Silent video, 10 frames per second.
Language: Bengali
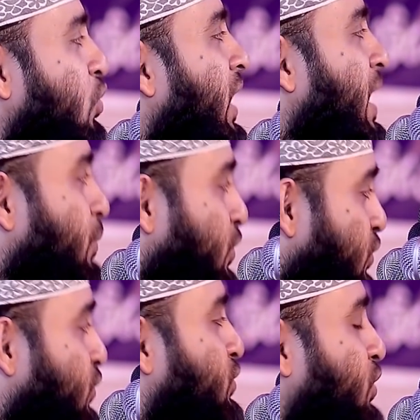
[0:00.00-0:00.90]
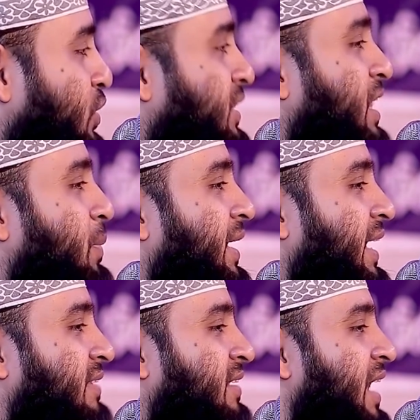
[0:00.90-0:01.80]
গলা পর্যন্ত যখন দেবে
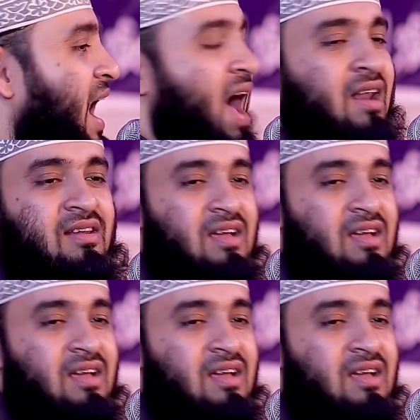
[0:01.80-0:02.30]
গিয়েছে আর